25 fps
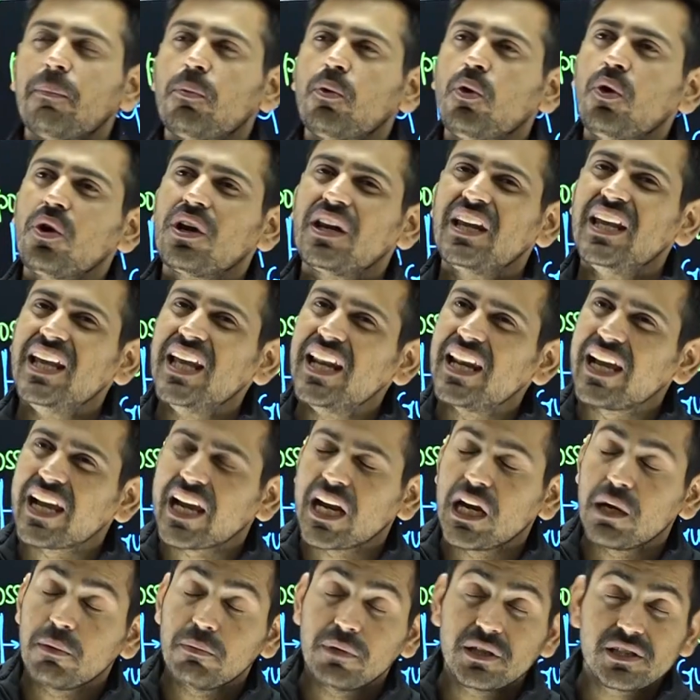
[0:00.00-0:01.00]
आपको रियल
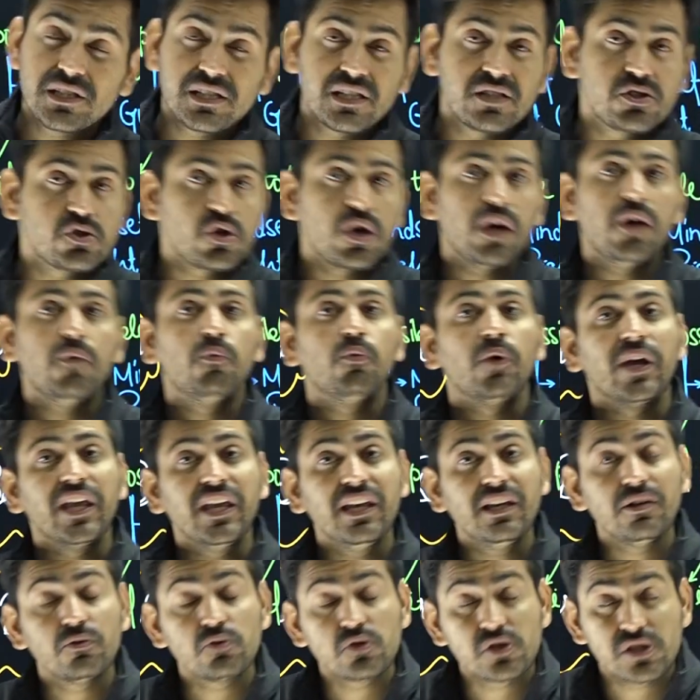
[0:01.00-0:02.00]
अकेडमिशियन जो है
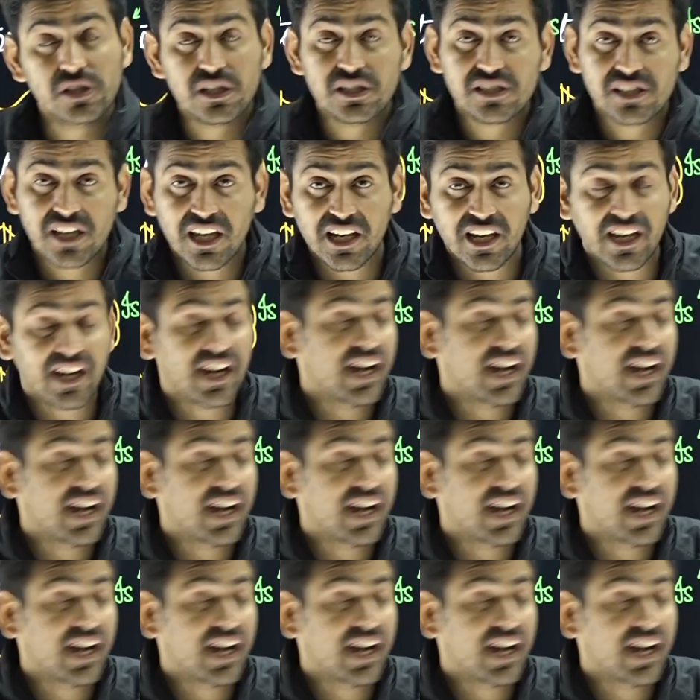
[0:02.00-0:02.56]
वही उस चीज के लिए